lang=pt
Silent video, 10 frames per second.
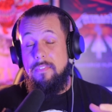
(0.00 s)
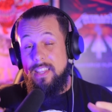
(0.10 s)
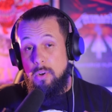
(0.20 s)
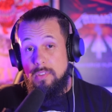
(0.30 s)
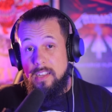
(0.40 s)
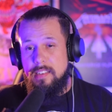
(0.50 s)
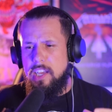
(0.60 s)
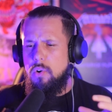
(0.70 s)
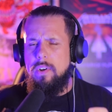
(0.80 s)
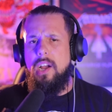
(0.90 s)
Tava tão tensa
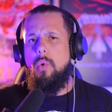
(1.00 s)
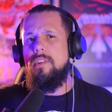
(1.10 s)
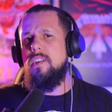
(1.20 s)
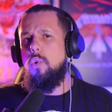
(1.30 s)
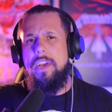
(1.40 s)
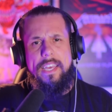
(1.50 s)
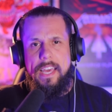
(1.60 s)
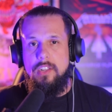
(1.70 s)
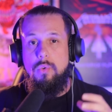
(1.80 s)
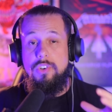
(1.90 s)
que qualquer coisa
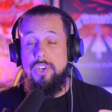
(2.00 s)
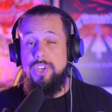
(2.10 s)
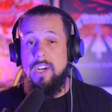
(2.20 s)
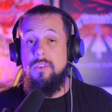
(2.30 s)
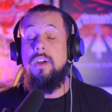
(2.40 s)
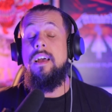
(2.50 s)
corriqueira do cotidiano